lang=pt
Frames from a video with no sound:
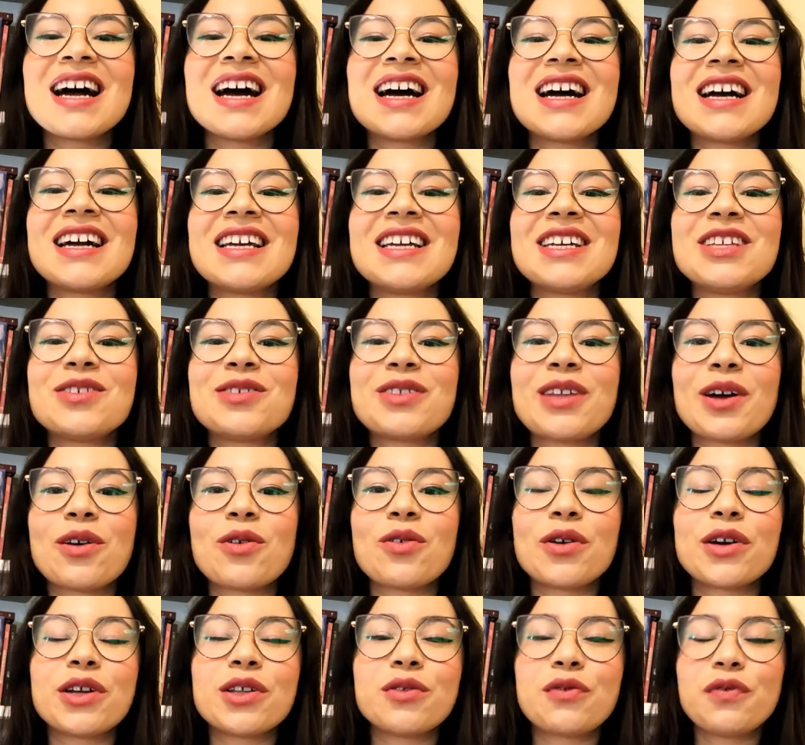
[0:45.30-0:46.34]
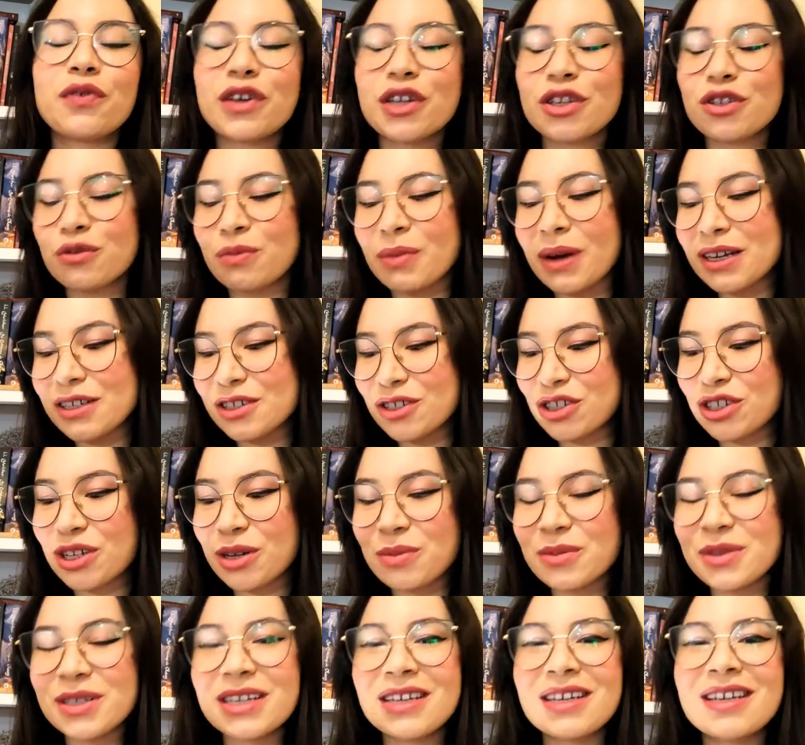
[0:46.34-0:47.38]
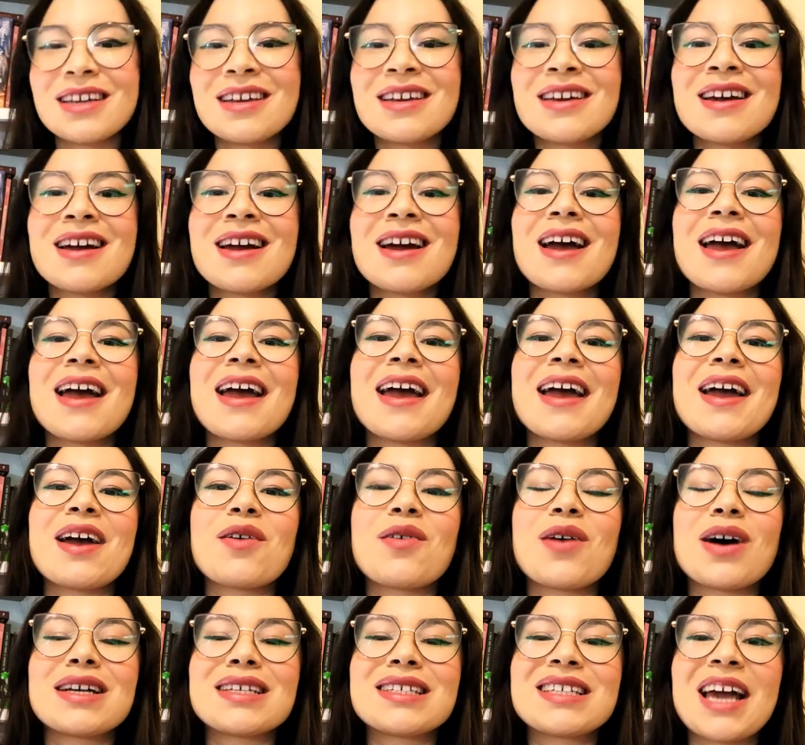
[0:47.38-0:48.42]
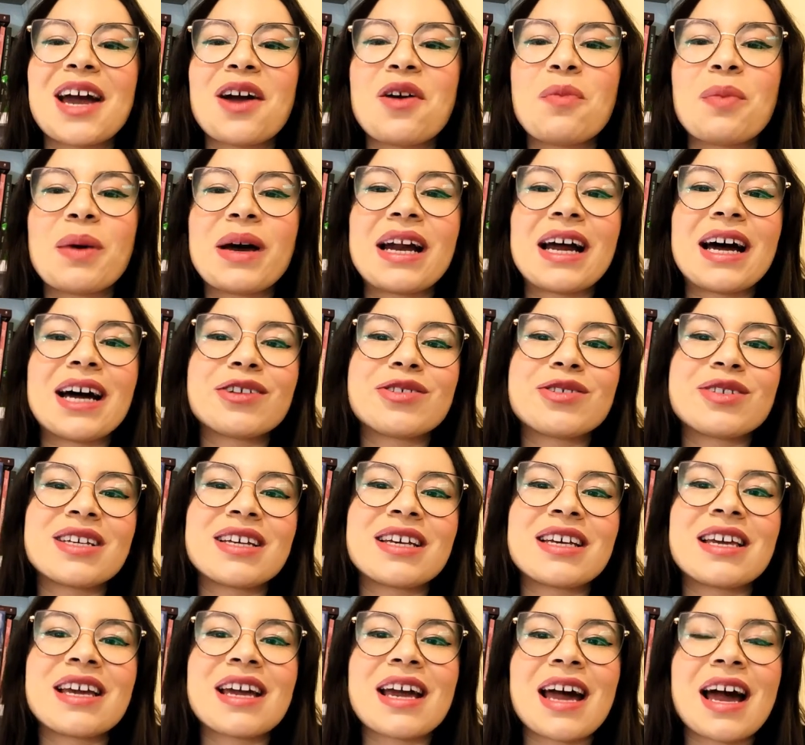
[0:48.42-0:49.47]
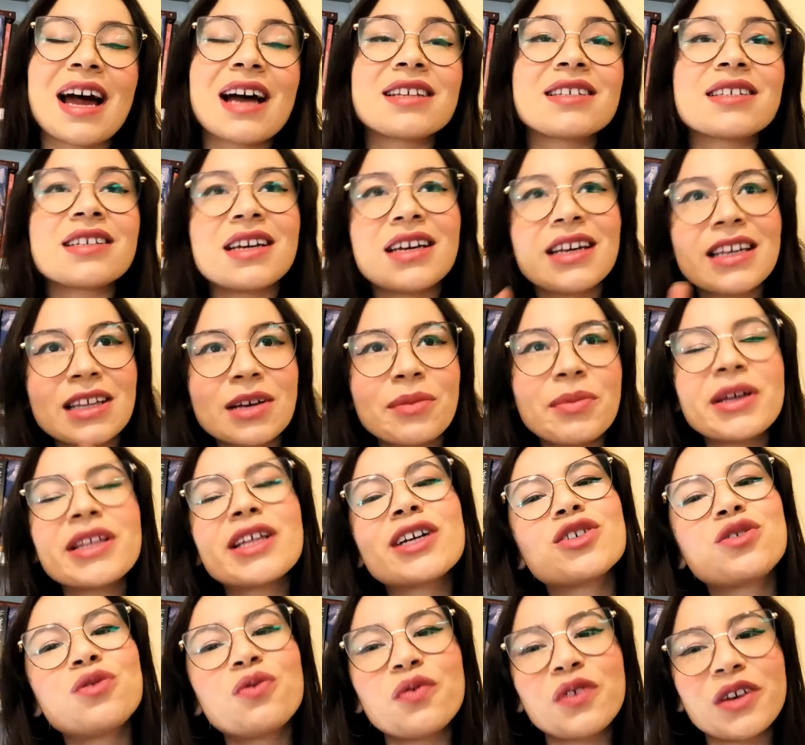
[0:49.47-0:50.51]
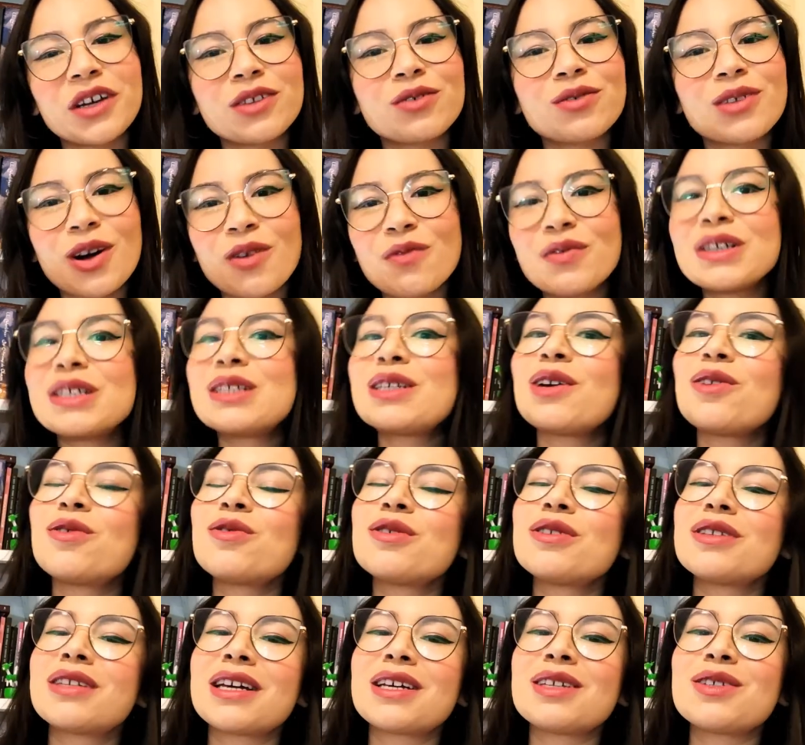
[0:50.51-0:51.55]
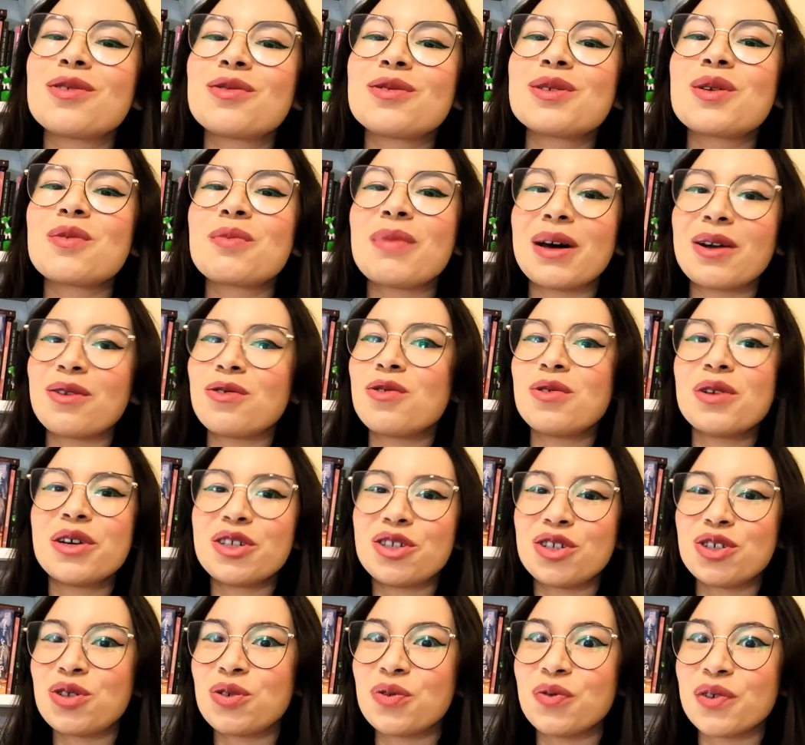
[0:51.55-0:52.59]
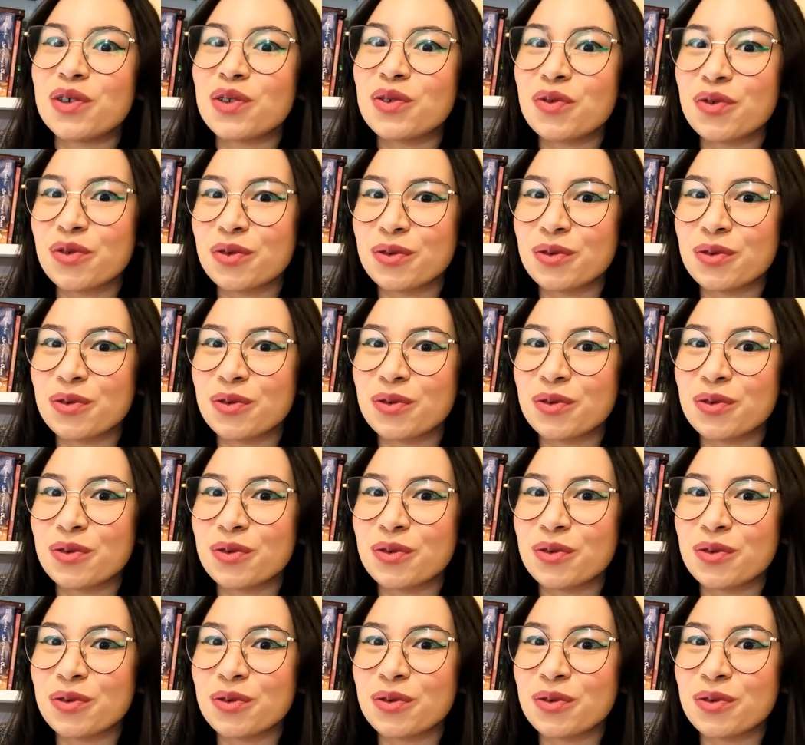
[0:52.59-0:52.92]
aí no decorrer do vídeo, mas estamos aqui é, quase recuperados aqui em casa e também tá chovendo. Talvez vocês ouçam barulho aí de chuva no